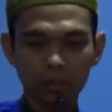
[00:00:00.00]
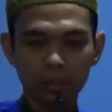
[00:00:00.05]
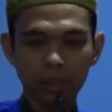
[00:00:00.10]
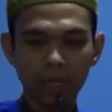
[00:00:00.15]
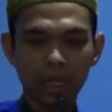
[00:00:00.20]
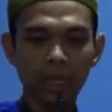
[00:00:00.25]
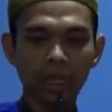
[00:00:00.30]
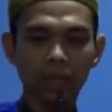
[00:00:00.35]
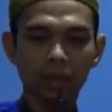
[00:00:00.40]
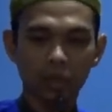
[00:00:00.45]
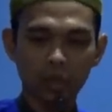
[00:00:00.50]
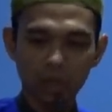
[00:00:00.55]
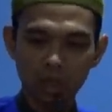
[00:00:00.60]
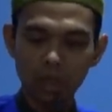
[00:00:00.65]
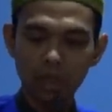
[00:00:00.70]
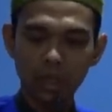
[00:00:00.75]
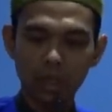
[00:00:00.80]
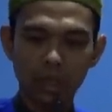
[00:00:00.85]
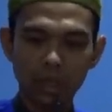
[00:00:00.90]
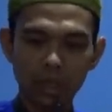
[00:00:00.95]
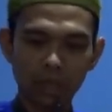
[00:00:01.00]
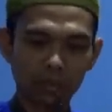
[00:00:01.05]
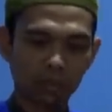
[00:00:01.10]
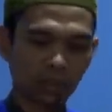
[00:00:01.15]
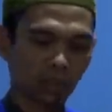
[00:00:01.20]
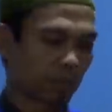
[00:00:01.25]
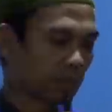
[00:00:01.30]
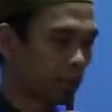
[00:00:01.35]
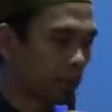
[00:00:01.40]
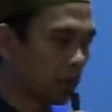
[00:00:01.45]
Takutlah kamu
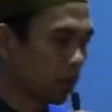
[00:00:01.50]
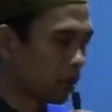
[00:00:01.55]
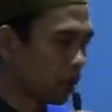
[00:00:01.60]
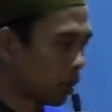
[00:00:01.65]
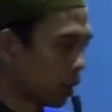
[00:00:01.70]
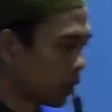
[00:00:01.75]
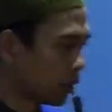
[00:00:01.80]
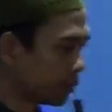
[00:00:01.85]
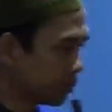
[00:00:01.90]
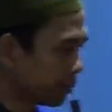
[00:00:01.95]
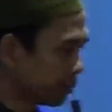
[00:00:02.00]
kepada Allah.